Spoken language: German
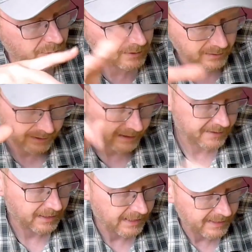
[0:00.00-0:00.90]
und
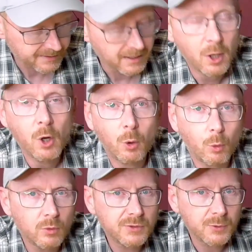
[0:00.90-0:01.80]
jetzt gelesen.
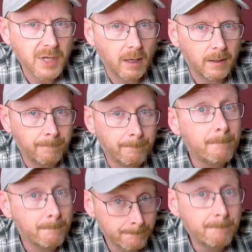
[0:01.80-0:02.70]
Oh, so Yang.
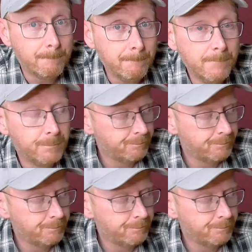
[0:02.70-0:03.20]
Hm.